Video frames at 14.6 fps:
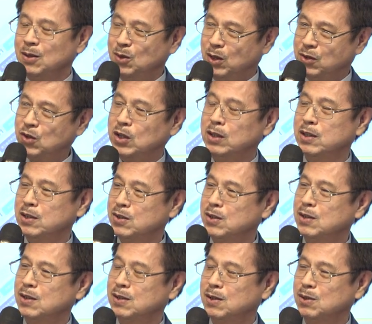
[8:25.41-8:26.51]
也觉得
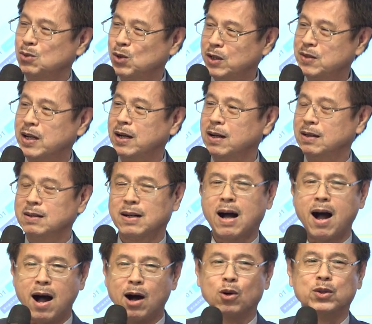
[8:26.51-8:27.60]
是非常
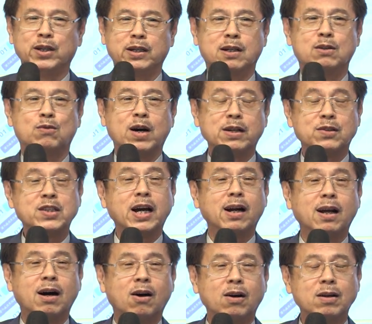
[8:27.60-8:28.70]
好的一个方向
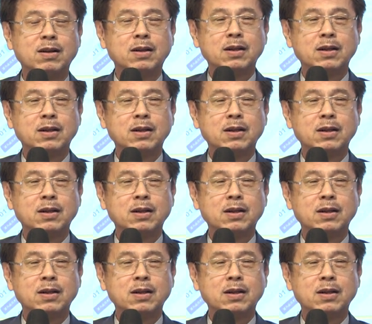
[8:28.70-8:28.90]
哈，